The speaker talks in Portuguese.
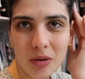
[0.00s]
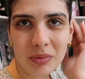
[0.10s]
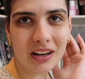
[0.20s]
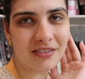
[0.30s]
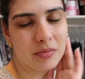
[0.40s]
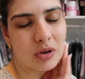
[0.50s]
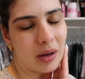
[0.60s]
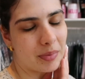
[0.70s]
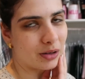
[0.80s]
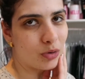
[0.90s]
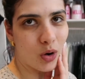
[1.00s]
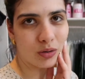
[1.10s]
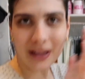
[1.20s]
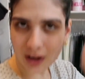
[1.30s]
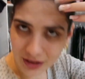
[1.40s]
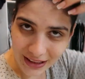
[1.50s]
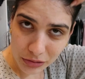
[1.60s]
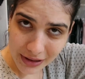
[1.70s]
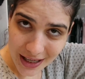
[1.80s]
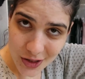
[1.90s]
Como eu lavei meu cabelo ontem, ó,
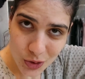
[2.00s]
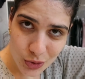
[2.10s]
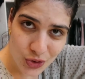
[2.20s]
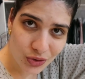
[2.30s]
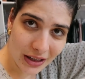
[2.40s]
não tá sujo,